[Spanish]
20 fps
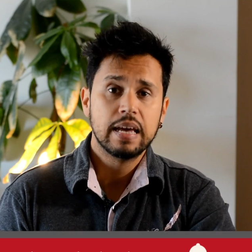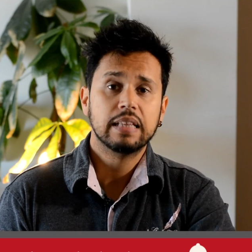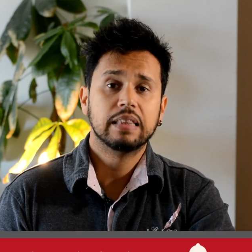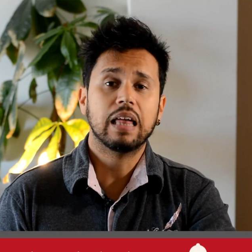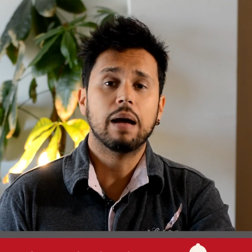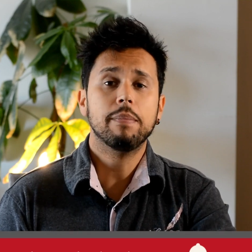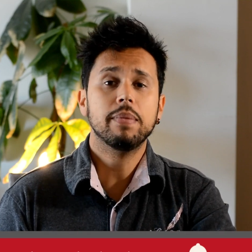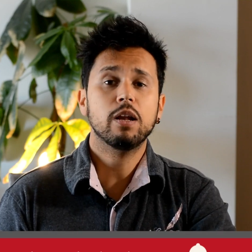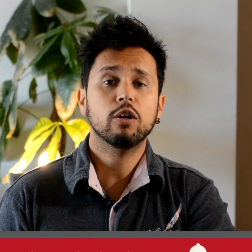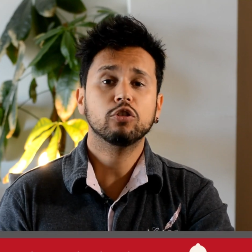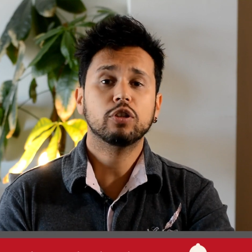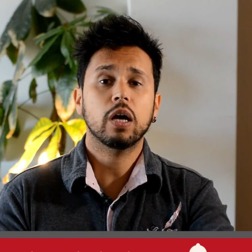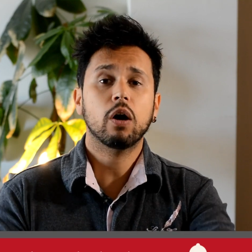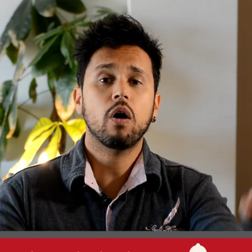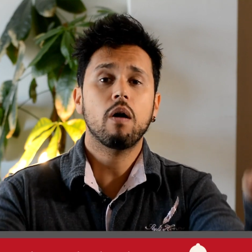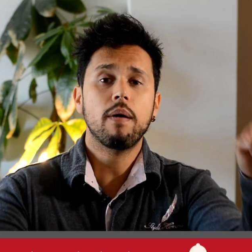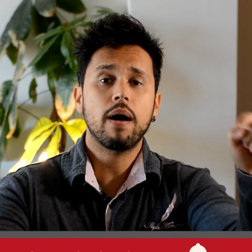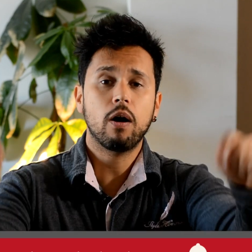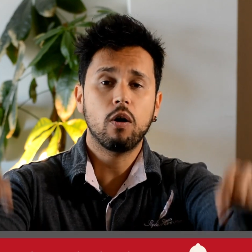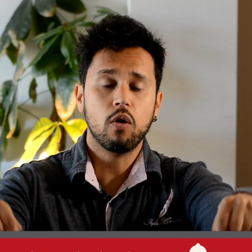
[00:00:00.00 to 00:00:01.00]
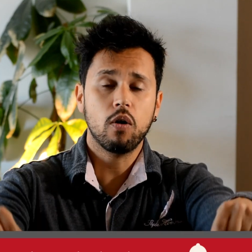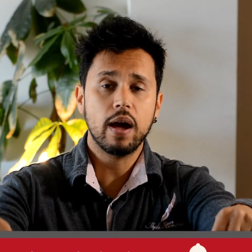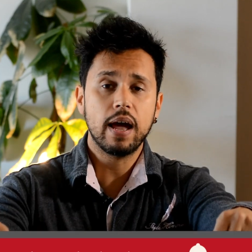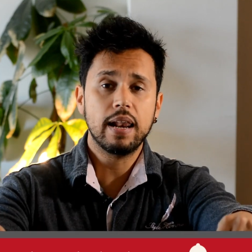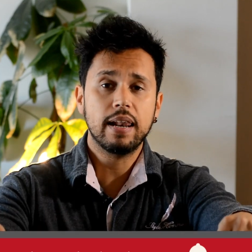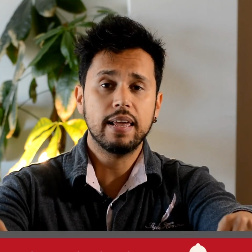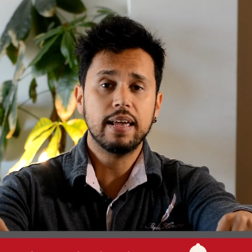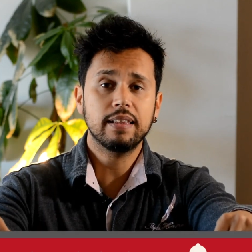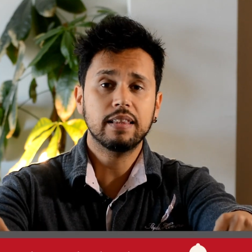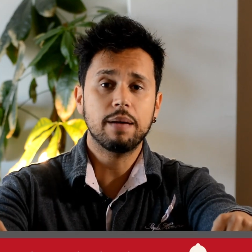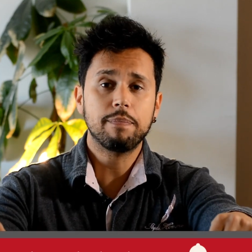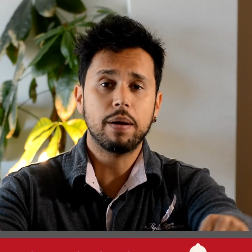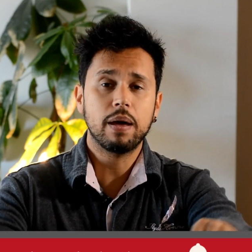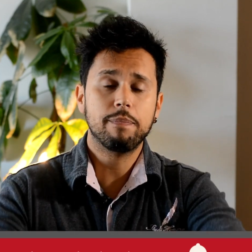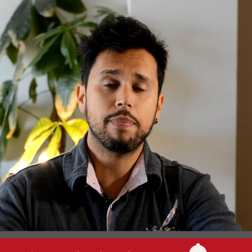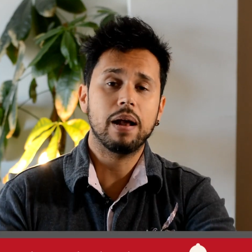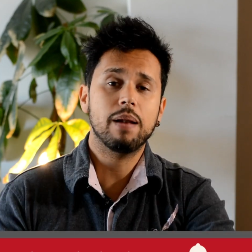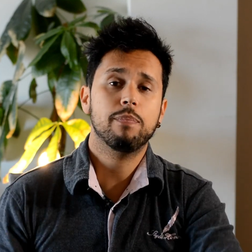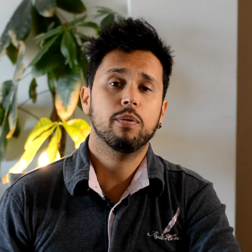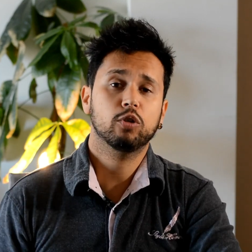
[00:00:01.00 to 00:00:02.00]
También os dejo abajo el link de
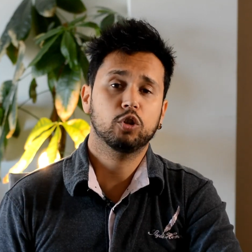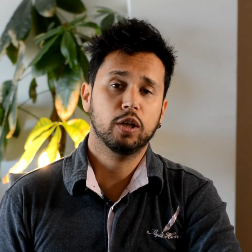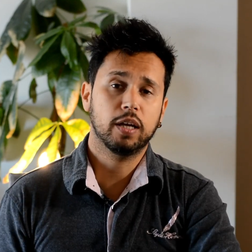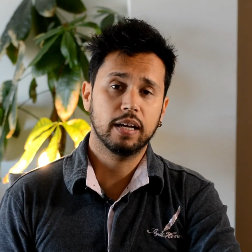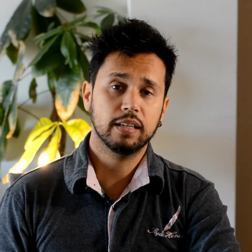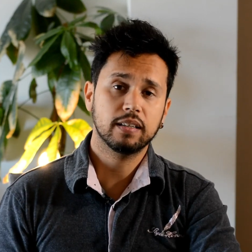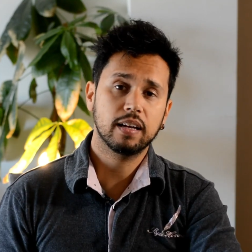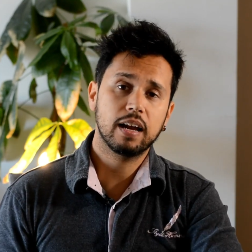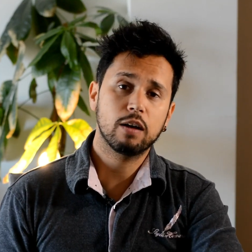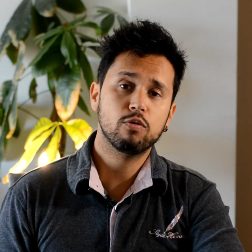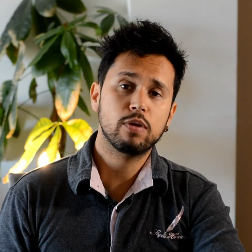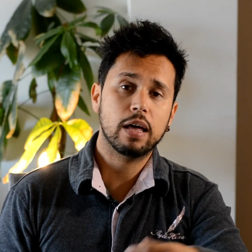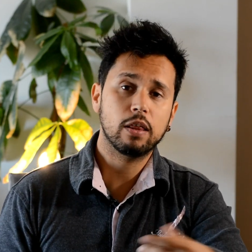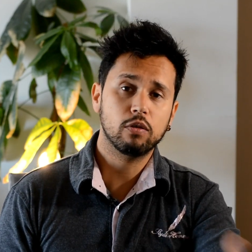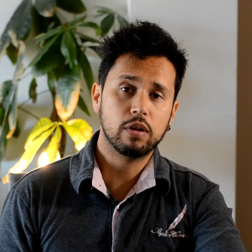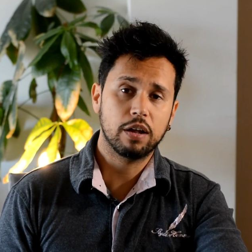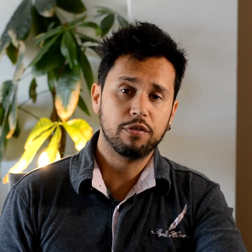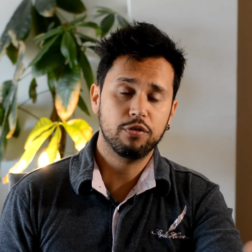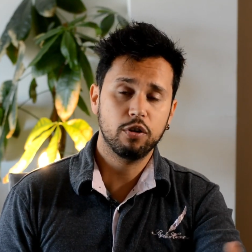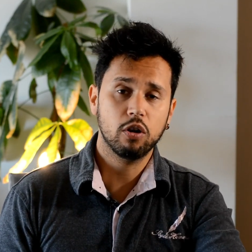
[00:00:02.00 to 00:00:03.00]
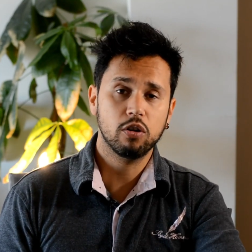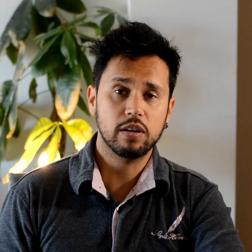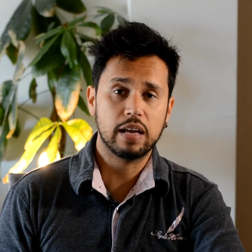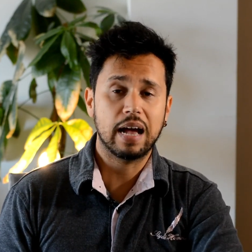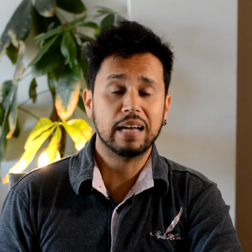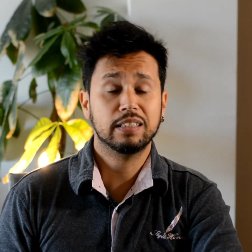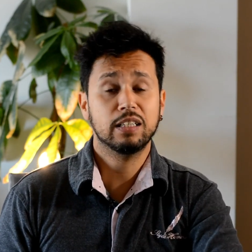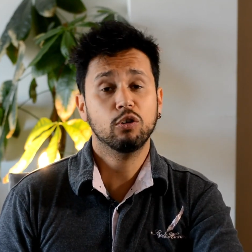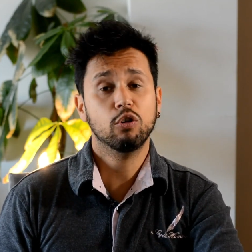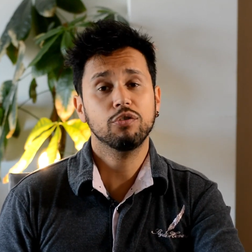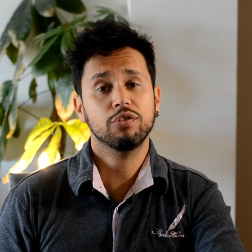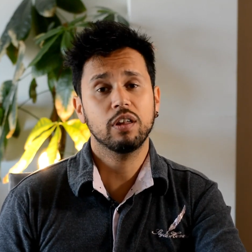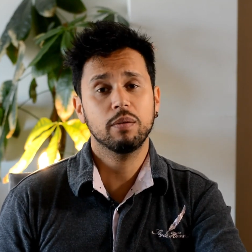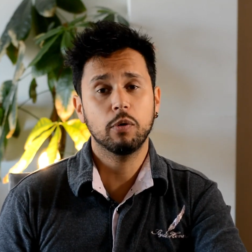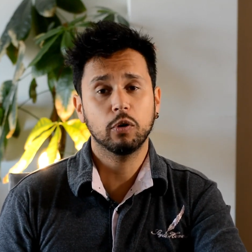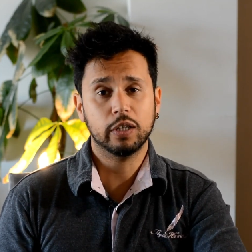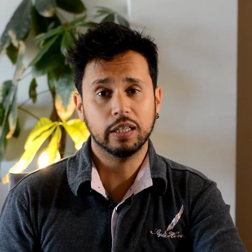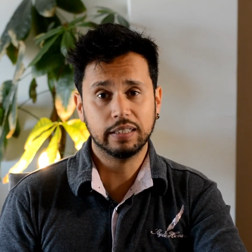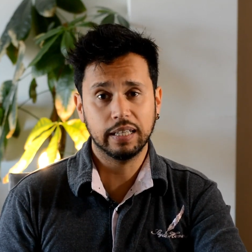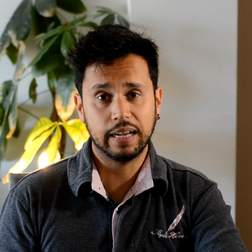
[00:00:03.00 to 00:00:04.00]
PayPal por si queréis dar alguna donación, así
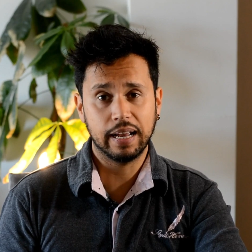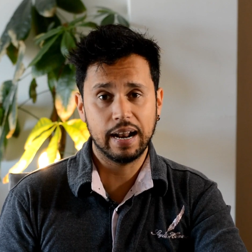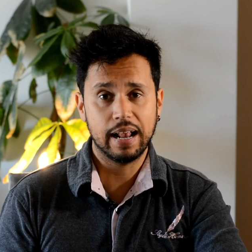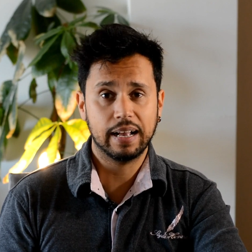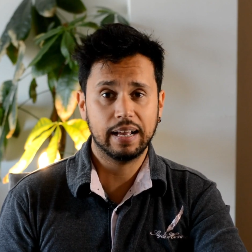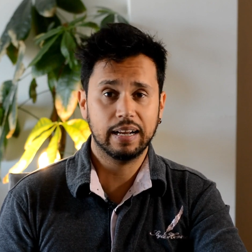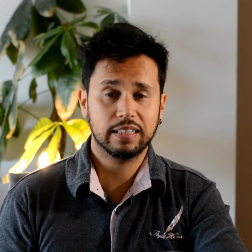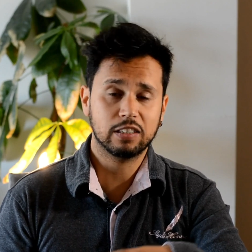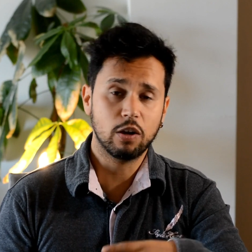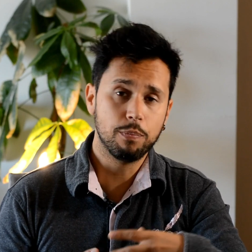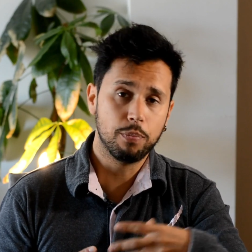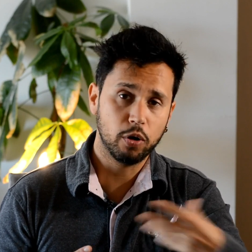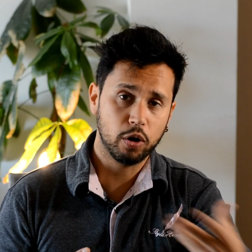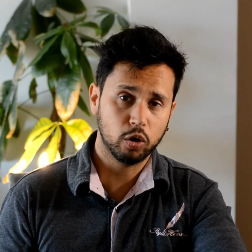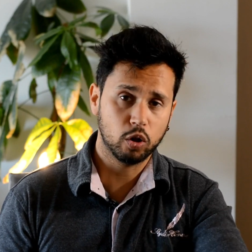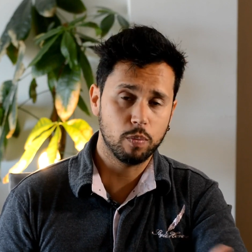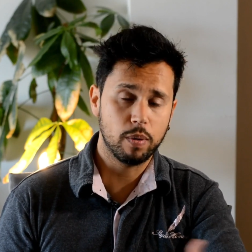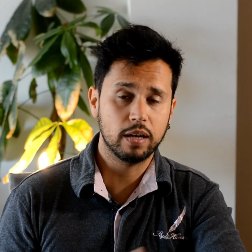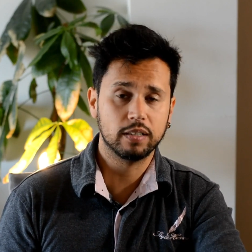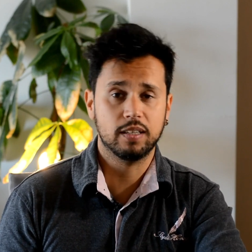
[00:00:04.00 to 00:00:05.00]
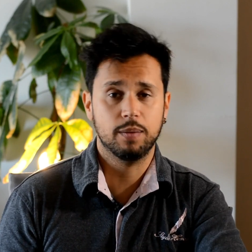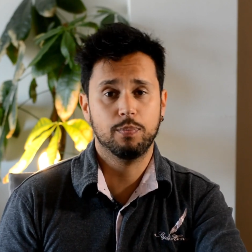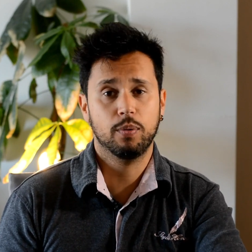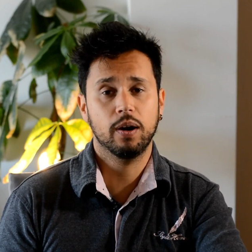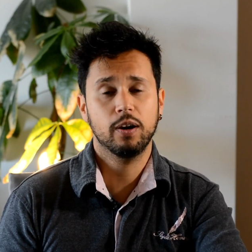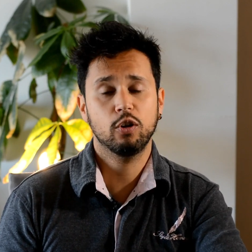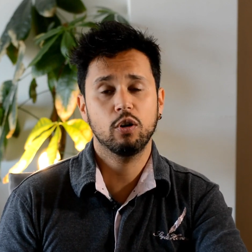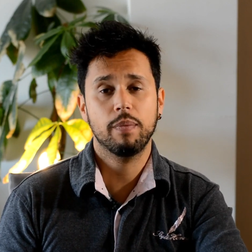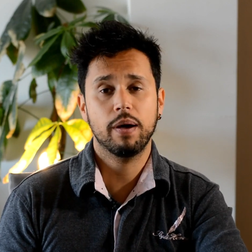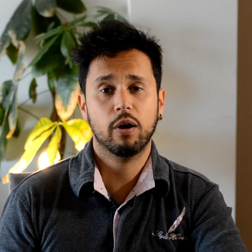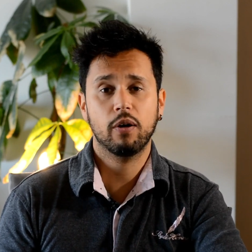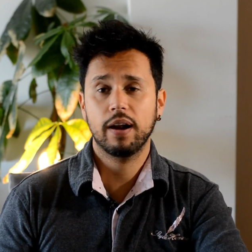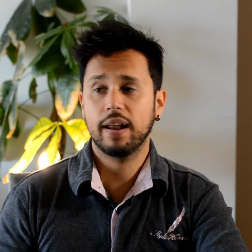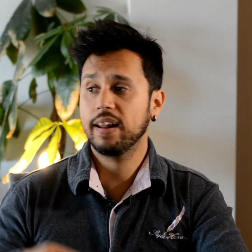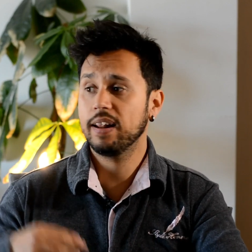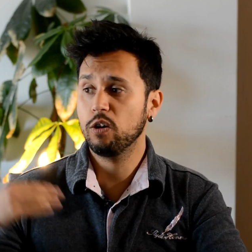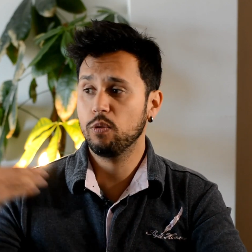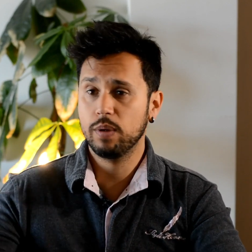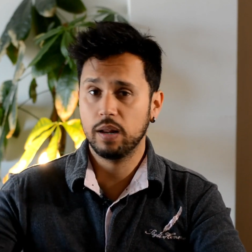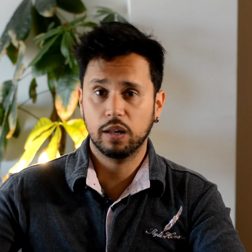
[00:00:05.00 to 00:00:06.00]
conseguimos que este canal crezca un poquito más y poder yo
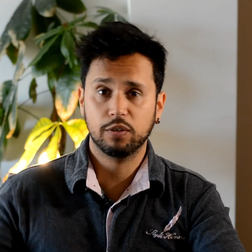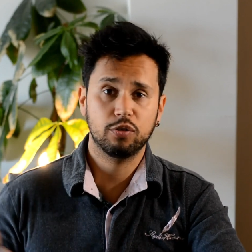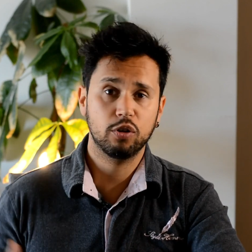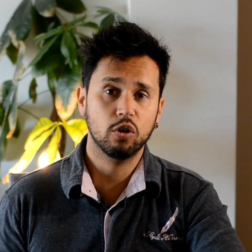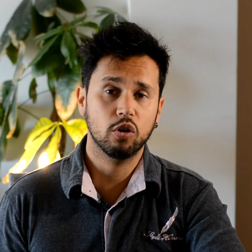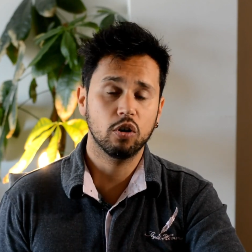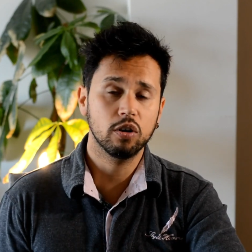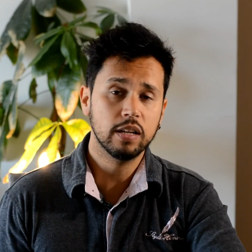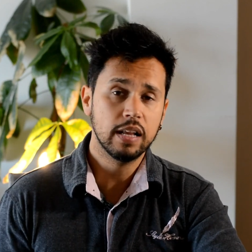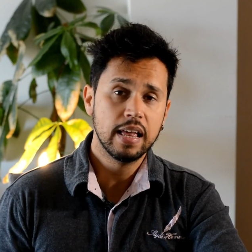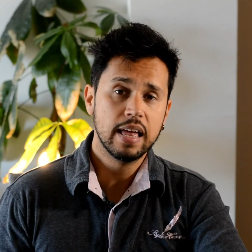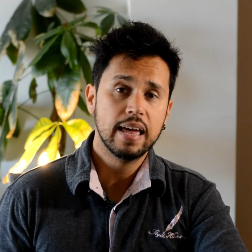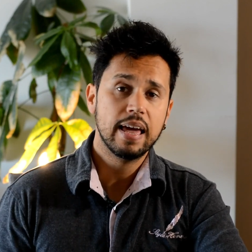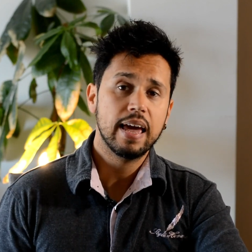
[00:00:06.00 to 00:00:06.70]
mejorar en iluminación,